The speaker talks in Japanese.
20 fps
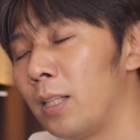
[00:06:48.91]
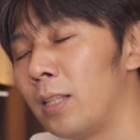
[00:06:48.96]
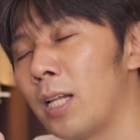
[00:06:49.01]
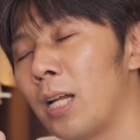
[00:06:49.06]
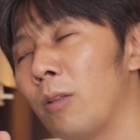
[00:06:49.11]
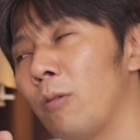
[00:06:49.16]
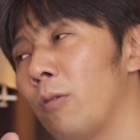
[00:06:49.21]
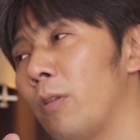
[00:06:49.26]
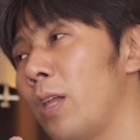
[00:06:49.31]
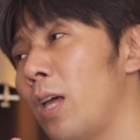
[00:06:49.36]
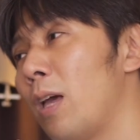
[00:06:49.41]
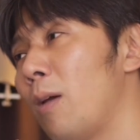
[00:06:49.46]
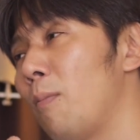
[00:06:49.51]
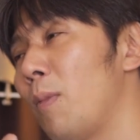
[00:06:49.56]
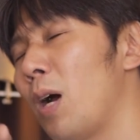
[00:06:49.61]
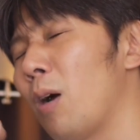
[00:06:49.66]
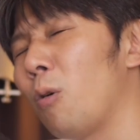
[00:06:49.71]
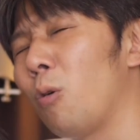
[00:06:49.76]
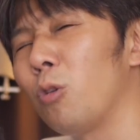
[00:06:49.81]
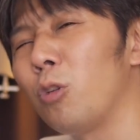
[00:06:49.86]
なので、
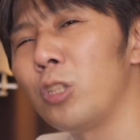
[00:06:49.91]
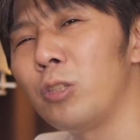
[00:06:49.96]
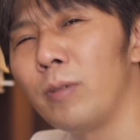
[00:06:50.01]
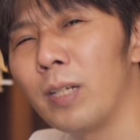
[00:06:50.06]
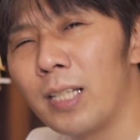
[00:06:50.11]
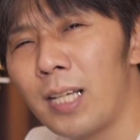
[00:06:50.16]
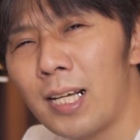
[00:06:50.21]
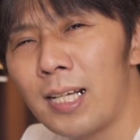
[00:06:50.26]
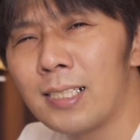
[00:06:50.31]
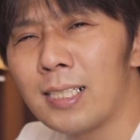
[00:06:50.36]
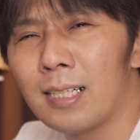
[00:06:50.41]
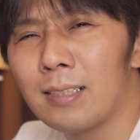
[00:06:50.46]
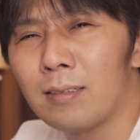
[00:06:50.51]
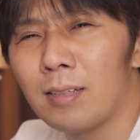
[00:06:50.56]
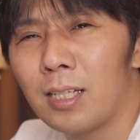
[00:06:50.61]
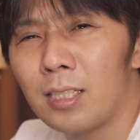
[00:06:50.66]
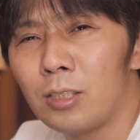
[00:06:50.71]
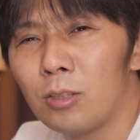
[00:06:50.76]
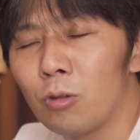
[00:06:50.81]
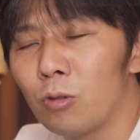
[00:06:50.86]
まあ今年はね、さ
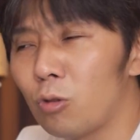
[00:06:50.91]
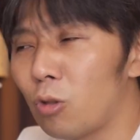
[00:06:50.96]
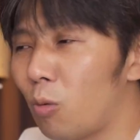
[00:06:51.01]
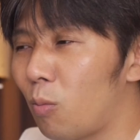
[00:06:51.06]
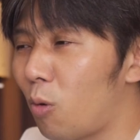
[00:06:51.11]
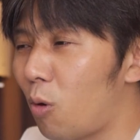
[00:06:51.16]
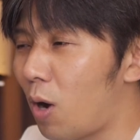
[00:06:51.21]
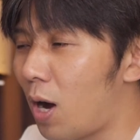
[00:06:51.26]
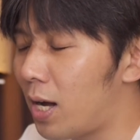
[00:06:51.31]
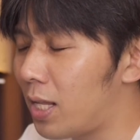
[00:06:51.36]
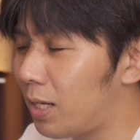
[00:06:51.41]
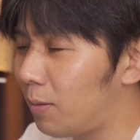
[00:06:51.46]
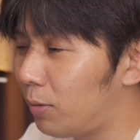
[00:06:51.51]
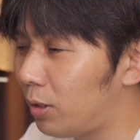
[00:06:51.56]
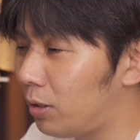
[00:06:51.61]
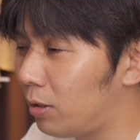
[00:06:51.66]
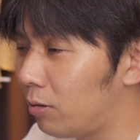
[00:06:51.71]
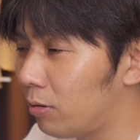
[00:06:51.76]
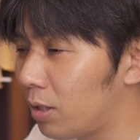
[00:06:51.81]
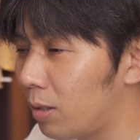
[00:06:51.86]
すがにちょっともう花
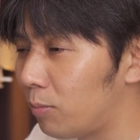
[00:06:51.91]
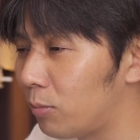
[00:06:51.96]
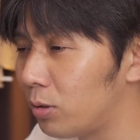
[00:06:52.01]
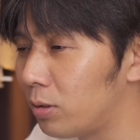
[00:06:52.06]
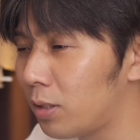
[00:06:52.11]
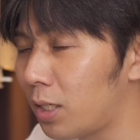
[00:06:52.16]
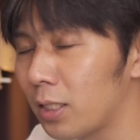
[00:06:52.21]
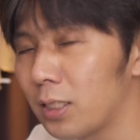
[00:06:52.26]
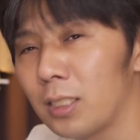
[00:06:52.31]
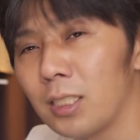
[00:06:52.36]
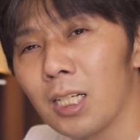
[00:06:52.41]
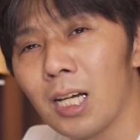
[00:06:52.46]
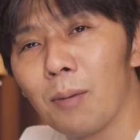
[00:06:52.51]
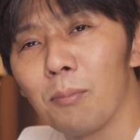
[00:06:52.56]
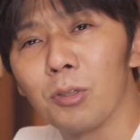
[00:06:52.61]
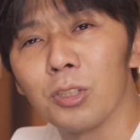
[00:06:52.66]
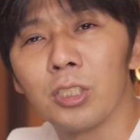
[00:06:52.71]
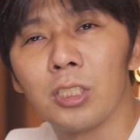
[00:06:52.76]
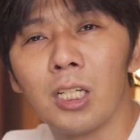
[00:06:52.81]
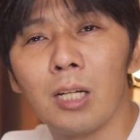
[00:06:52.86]
火っていうのは難しい
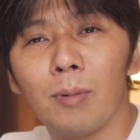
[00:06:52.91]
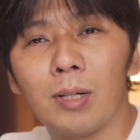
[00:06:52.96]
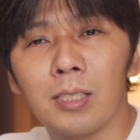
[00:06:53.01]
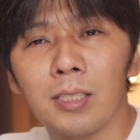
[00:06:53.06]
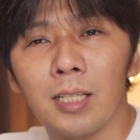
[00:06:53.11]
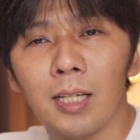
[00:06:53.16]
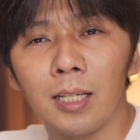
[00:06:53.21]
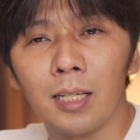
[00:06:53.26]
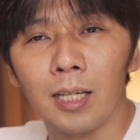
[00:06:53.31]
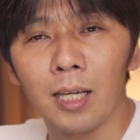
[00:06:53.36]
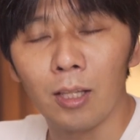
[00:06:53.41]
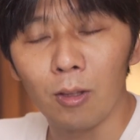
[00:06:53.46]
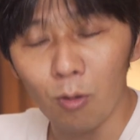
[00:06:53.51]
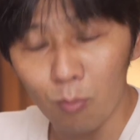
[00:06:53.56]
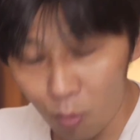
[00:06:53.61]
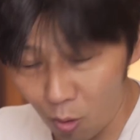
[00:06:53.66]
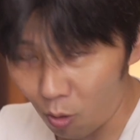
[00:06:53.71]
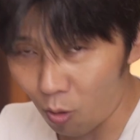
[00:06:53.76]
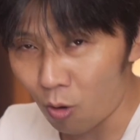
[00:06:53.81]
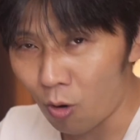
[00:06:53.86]
かもしれませんけ
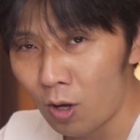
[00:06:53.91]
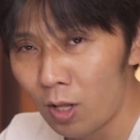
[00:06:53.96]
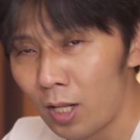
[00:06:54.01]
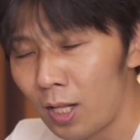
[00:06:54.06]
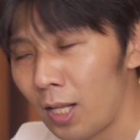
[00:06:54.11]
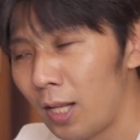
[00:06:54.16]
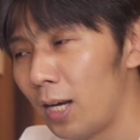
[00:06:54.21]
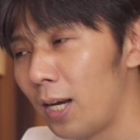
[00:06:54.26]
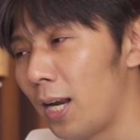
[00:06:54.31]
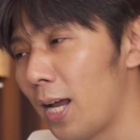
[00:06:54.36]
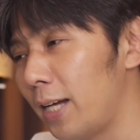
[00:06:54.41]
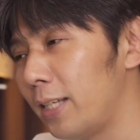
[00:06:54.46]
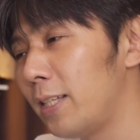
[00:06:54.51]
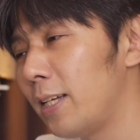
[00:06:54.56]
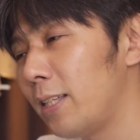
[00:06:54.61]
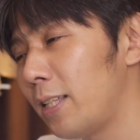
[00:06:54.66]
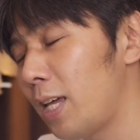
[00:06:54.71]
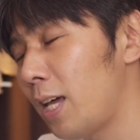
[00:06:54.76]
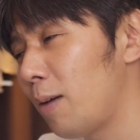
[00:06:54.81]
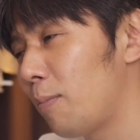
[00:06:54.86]
ども、来
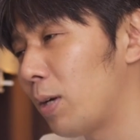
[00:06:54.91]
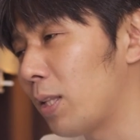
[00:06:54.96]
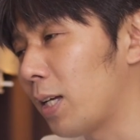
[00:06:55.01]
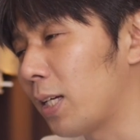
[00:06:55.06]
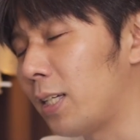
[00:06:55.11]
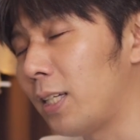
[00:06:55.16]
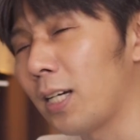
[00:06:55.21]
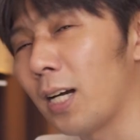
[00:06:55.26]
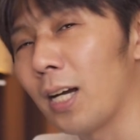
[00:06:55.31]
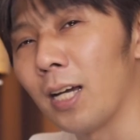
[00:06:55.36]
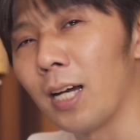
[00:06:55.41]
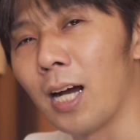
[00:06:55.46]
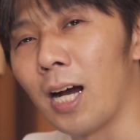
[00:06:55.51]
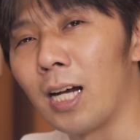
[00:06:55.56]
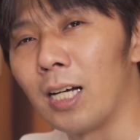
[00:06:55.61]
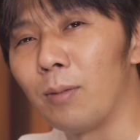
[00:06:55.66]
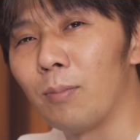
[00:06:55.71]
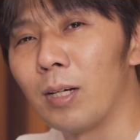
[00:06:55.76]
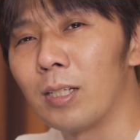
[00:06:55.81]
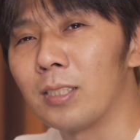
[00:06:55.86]
年ね、また機会
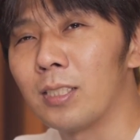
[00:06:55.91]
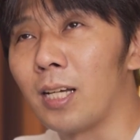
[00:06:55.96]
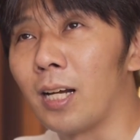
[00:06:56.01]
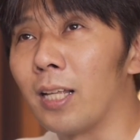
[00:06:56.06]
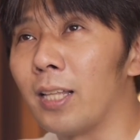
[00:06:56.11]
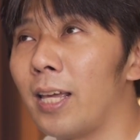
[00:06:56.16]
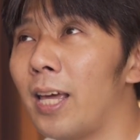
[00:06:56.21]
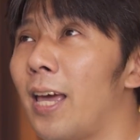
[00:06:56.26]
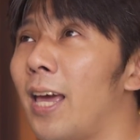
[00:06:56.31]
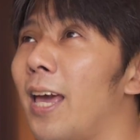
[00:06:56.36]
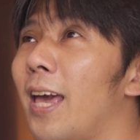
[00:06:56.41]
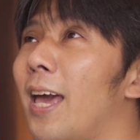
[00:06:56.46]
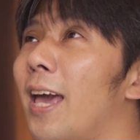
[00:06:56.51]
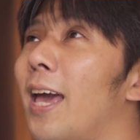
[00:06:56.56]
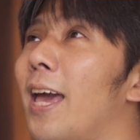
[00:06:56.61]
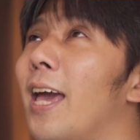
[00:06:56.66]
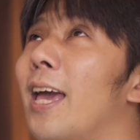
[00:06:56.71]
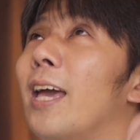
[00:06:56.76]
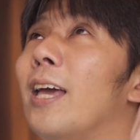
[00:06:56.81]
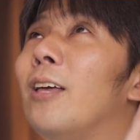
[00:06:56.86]
がありましたら
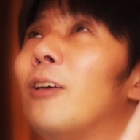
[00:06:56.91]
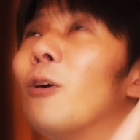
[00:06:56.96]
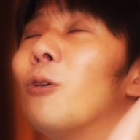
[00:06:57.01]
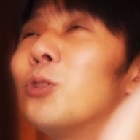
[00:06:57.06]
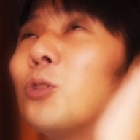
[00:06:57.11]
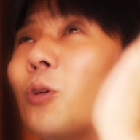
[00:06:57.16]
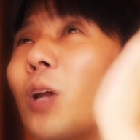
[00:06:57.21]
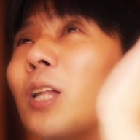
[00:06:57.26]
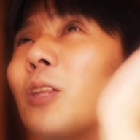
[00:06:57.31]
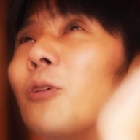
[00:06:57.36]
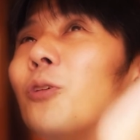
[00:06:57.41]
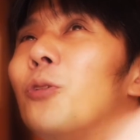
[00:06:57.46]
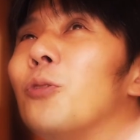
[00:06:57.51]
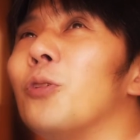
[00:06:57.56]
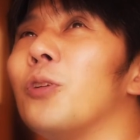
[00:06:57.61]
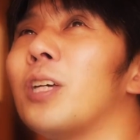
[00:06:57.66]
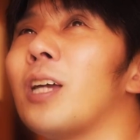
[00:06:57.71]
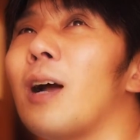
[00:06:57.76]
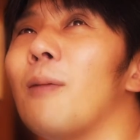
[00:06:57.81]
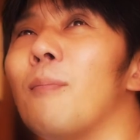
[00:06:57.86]
ね、夜空とい
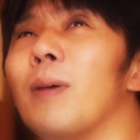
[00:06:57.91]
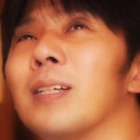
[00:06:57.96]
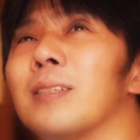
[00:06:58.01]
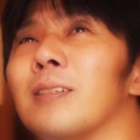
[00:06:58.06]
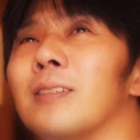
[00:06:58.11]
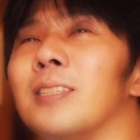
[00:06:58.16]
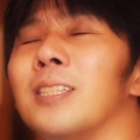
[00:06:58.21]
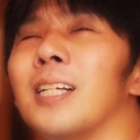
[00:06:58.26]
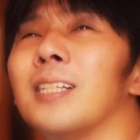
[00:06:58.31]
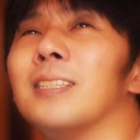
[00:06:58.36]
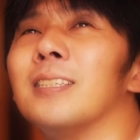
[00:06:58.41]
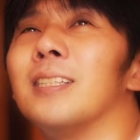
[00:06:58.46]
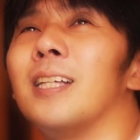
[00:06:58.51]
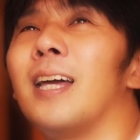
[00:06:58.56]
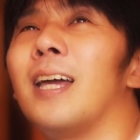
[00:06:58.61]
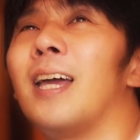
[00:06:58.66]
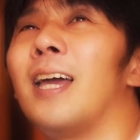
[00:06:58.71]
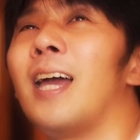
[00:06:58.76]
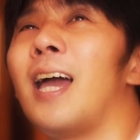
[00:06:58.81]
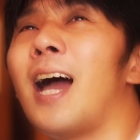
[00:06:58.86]
うキャンバスにです
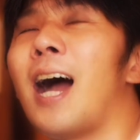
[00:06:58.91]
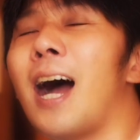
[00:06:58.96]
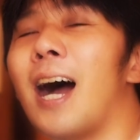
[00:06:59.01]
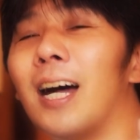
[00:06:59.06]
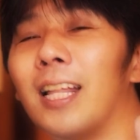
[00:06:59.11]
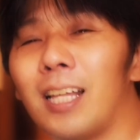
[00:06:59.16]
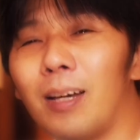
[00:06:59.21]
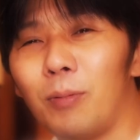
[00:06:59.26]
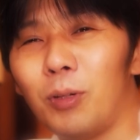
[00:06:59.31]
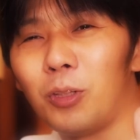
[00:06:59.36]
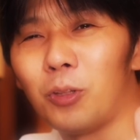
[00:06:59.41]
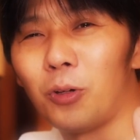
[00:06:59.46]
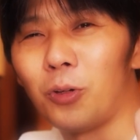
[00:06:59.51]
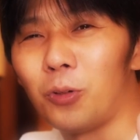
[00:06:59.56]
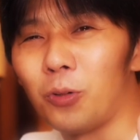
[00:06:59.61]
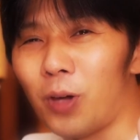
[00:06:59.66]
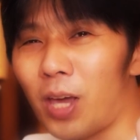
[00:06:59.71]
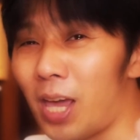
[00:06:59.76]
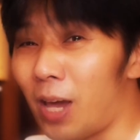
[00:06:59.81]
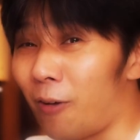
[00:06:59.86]
ね、花火と
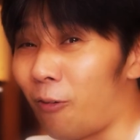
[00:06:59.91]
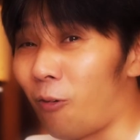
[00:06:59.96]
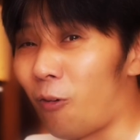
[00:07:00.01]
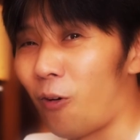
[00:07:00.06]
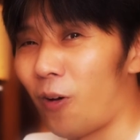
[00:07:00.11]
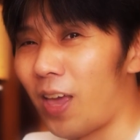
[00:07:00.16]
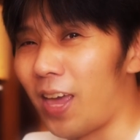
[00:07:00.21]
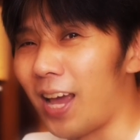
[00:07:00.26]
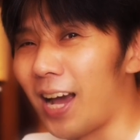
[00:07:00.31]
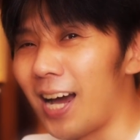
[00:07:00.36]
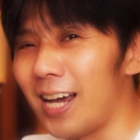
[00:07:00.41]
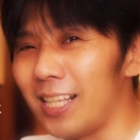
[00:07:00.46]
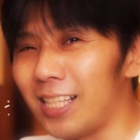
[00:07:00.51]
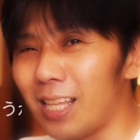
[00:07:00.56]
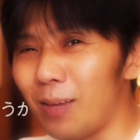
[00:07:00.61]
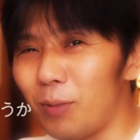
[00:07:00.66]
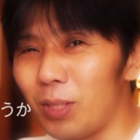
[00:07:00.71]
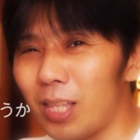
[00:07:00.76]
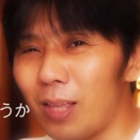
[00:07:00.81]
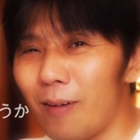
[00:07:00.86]
いう絵を描い
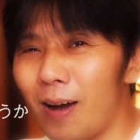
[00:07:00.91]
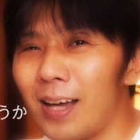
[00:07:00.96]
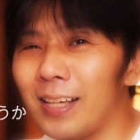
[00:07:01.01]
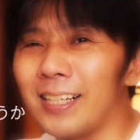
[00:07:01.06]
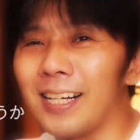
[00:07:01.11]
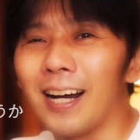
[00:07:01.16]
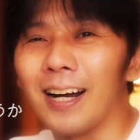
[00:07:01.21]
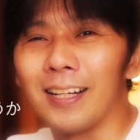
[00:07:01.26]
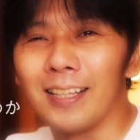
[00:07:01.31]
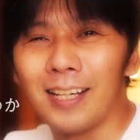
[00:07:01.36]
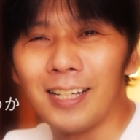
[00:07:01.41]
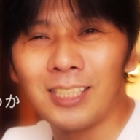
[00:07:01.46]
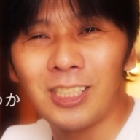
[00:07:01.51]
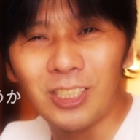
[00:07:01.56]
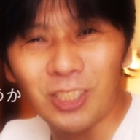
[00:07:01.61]
てみてはいかがで